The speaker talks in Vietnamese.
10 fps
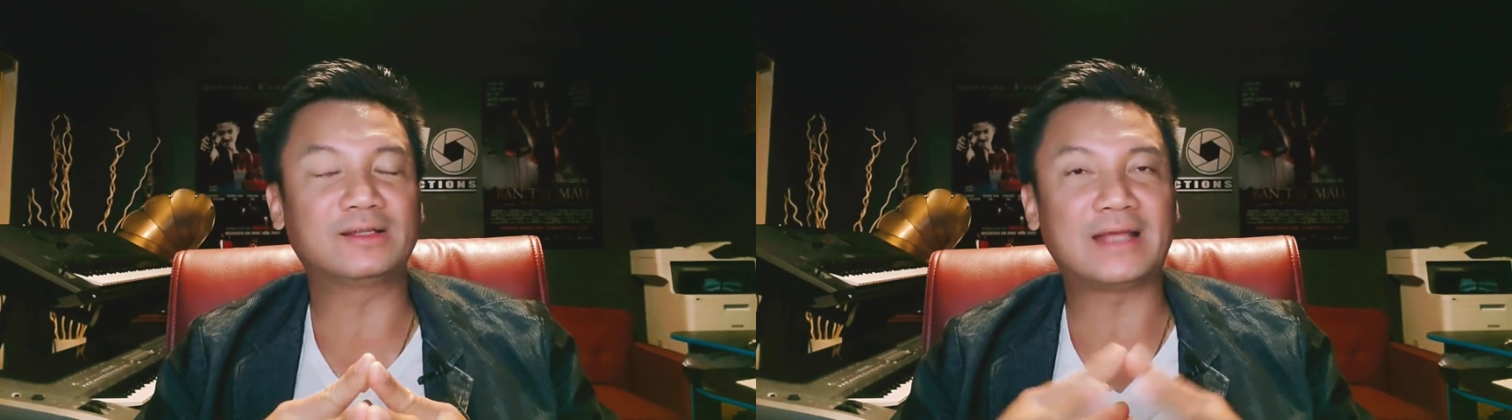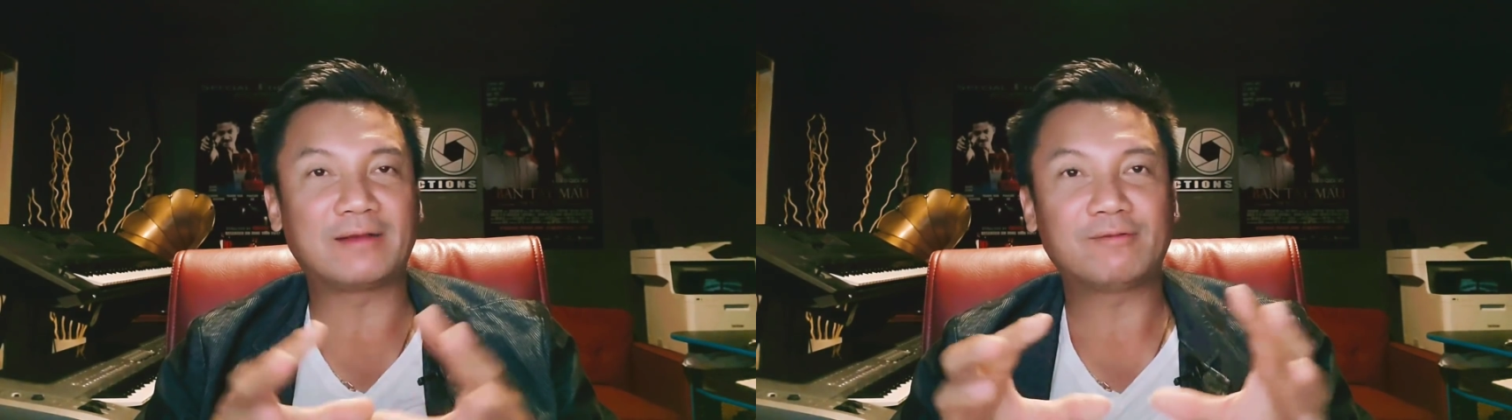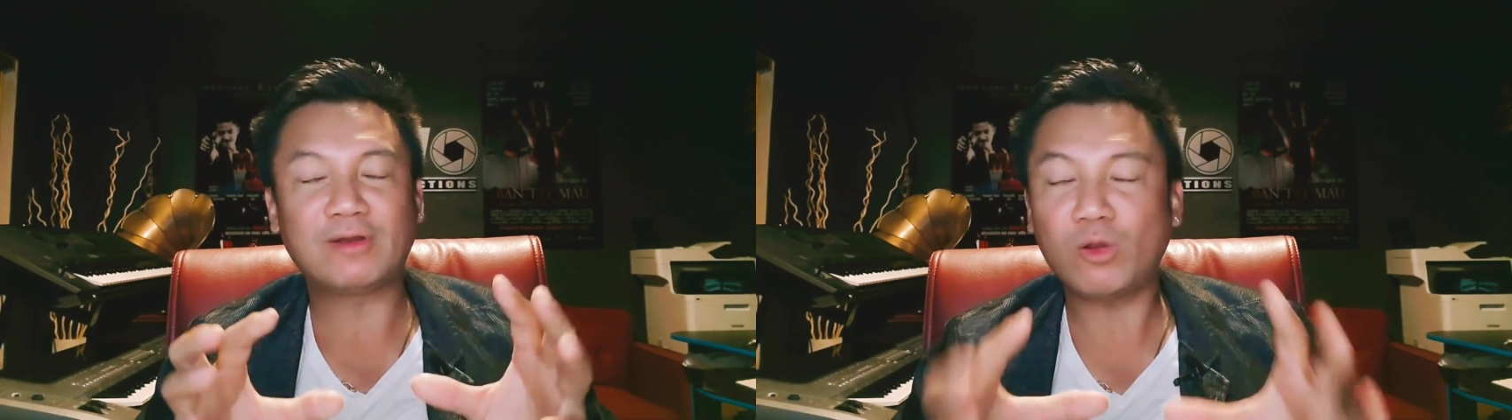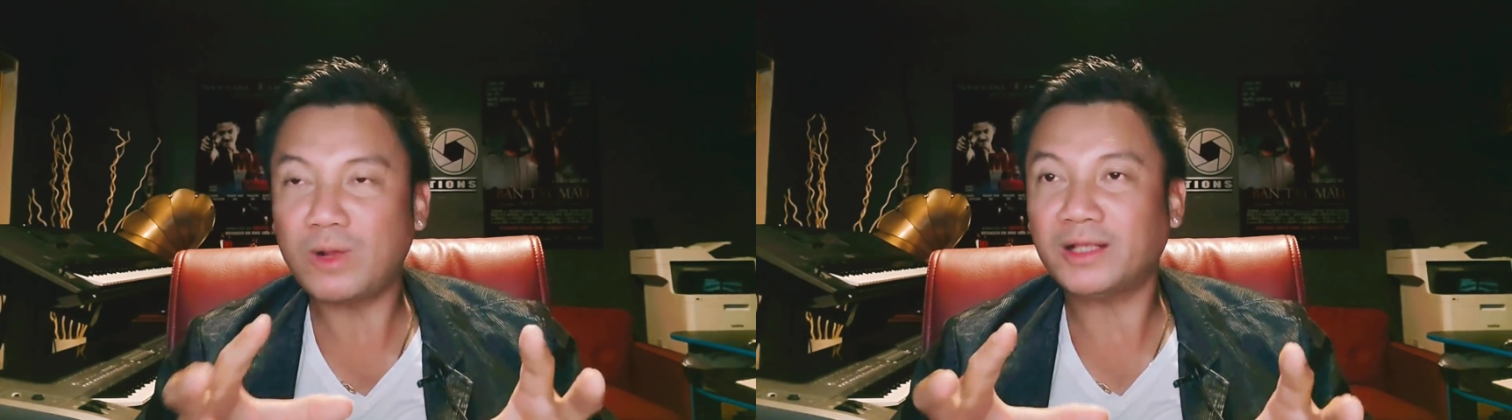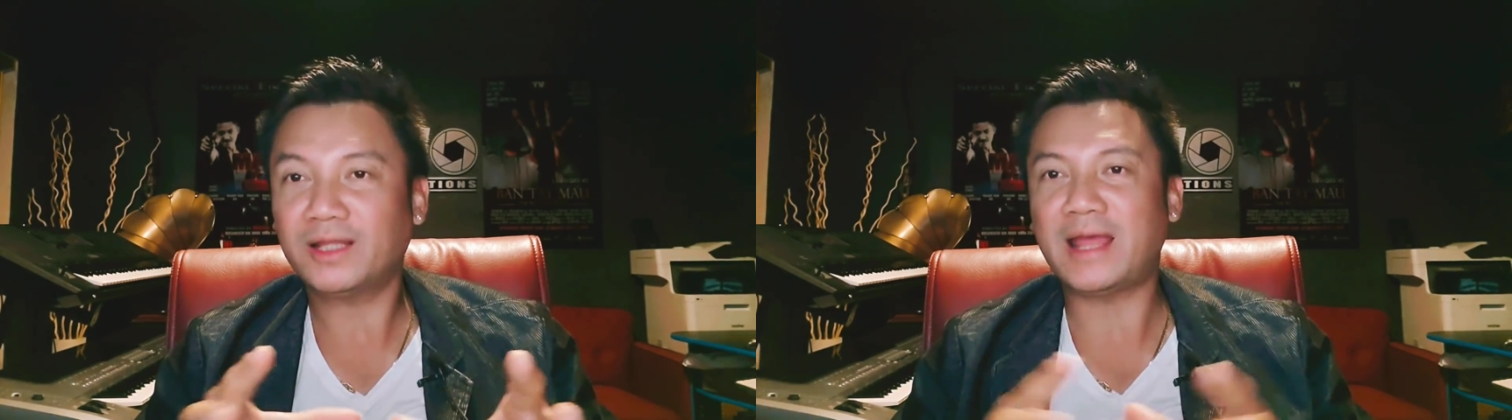thời cái lúc
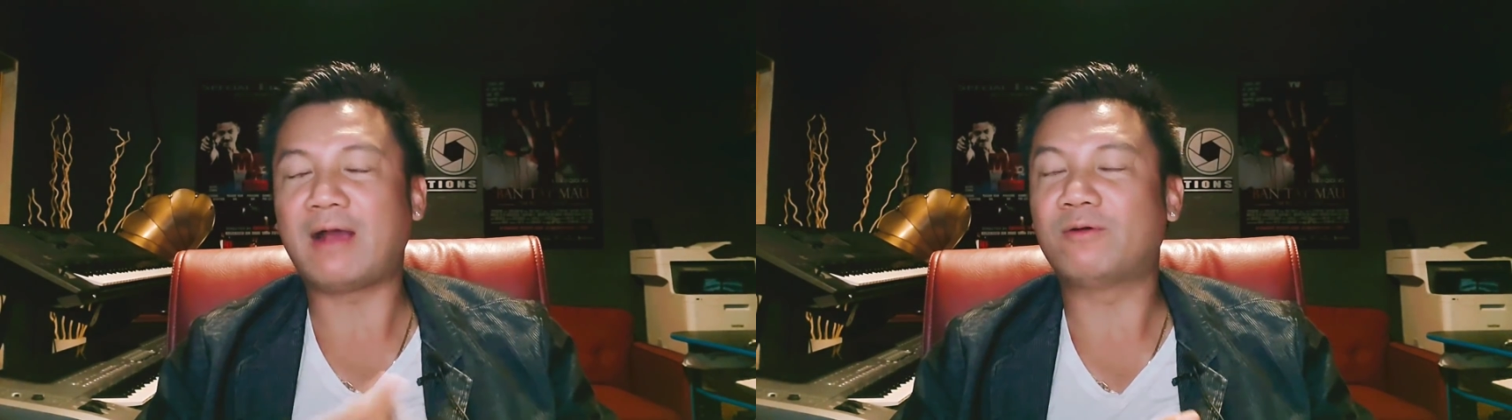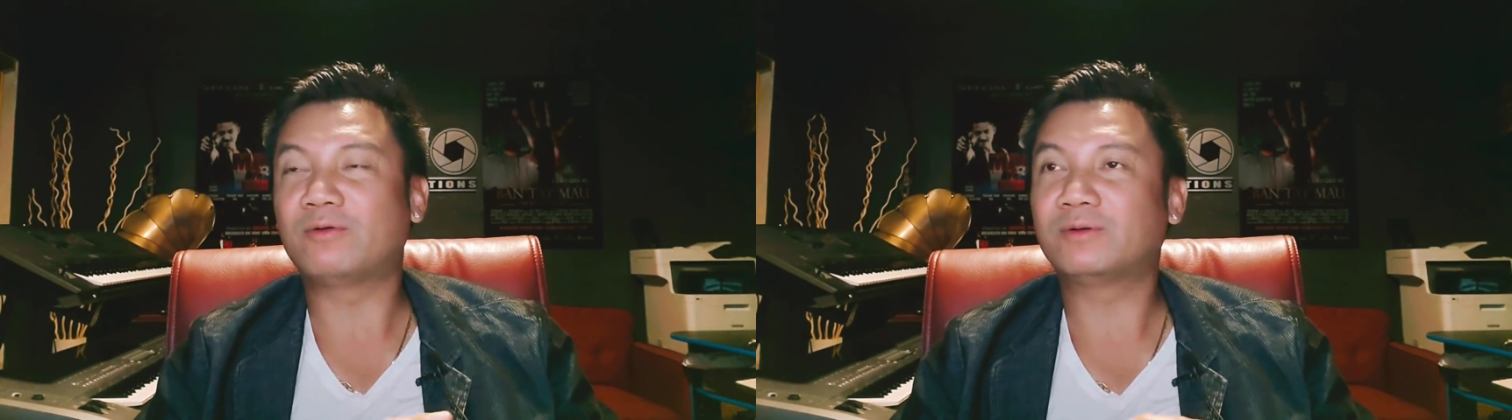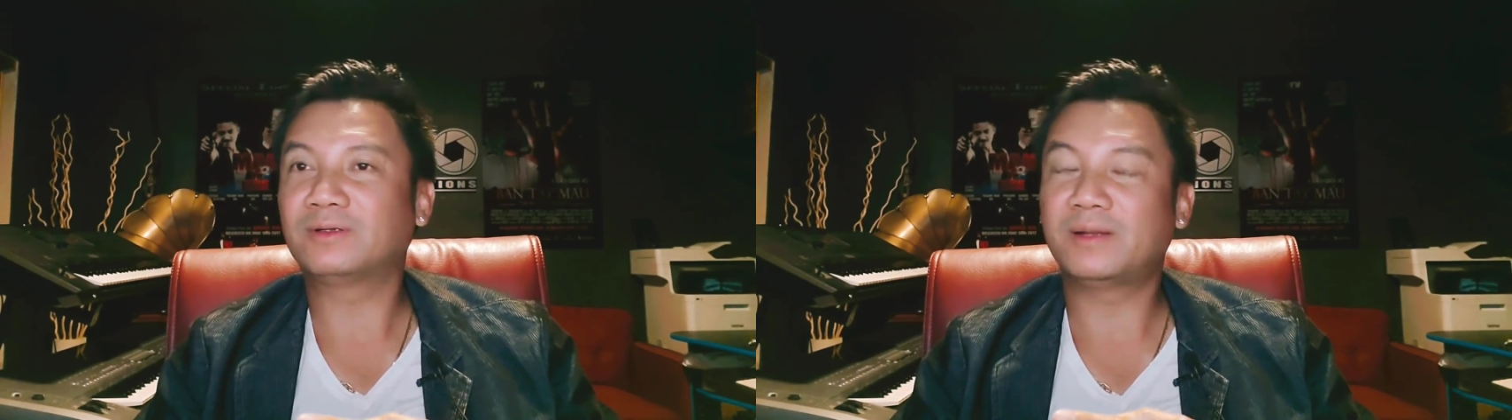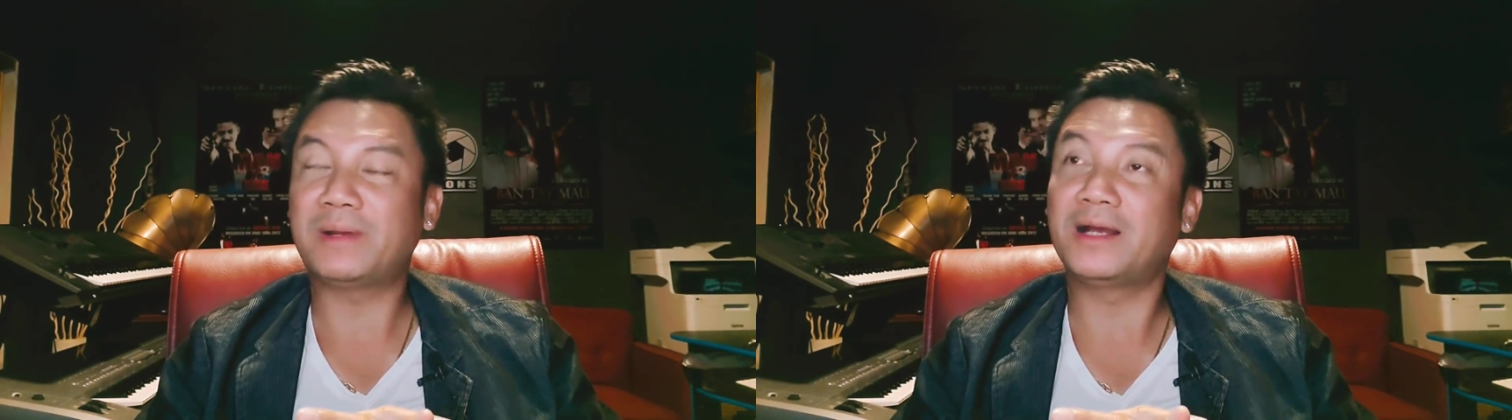đó như thế nào để mình